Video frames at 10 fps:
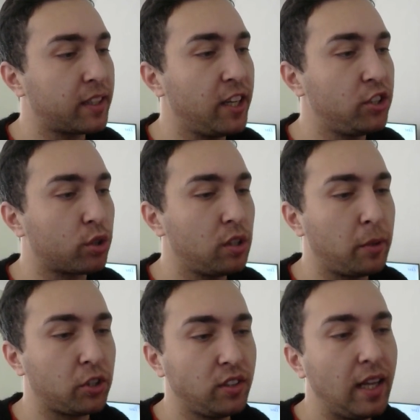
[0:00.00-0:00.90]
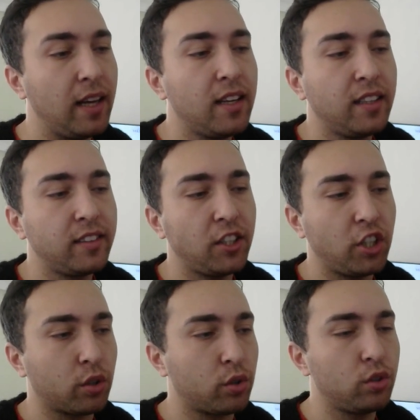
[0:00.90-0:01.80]
Kenshoku da başında
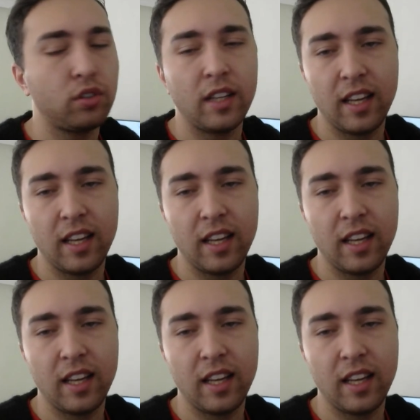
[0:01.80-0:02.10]
teşekkür